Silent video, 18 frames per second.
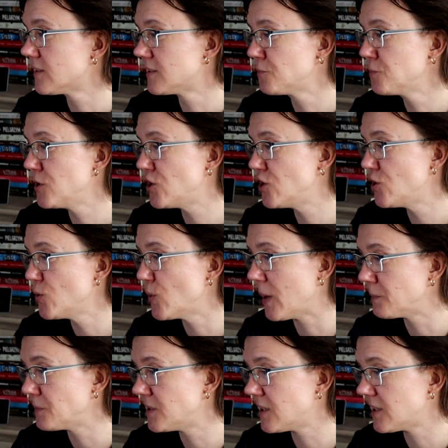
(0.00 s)

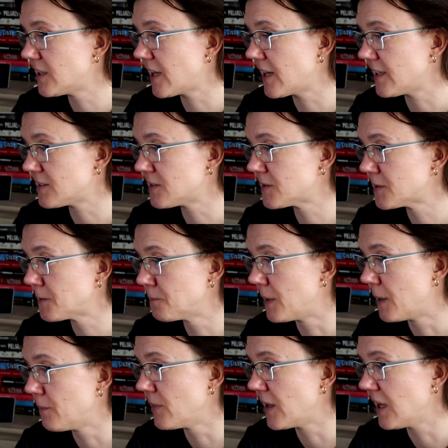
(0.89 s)
Zmieściłam się teraz,
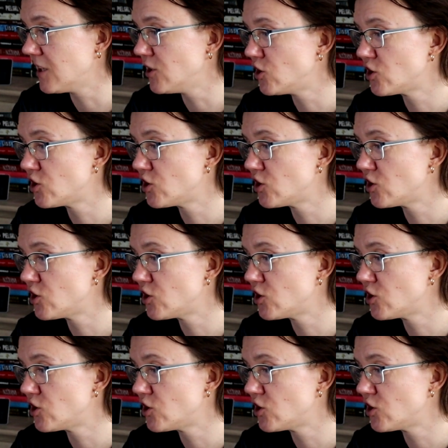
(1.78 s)
mam na